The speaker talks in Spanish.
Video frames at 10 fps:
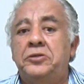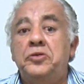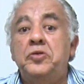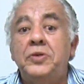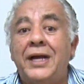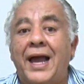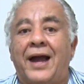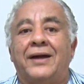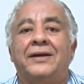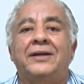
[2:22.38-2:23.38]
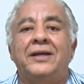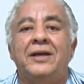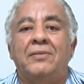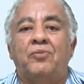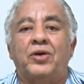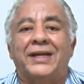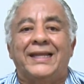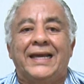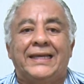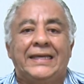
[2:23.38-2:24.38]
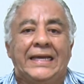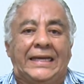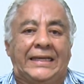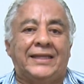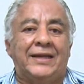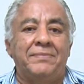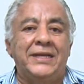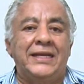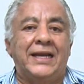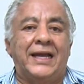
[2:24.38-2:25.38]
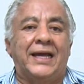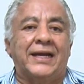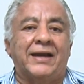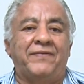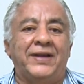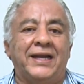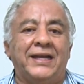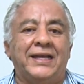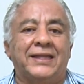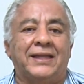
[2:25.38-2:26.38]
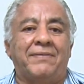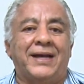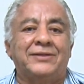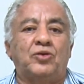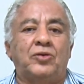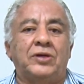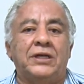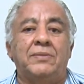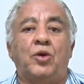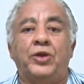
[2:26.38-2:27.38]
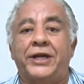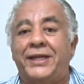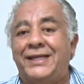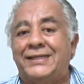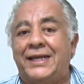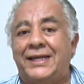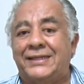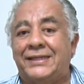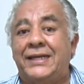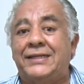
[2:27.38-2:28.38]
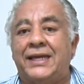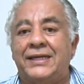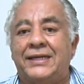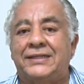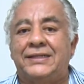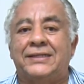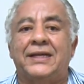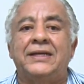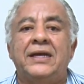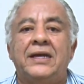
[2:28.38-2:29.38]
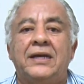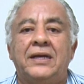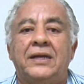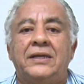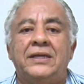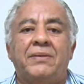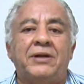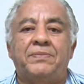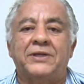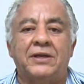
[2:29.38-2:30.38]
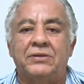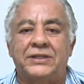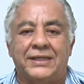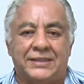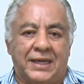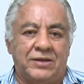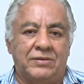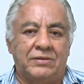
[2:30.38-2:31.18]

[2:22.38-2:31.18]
Nunca. Porque de aquí a que termine la refinería en Tabasco y modernice las seis que ya existe ya habrá pasado el sexenio.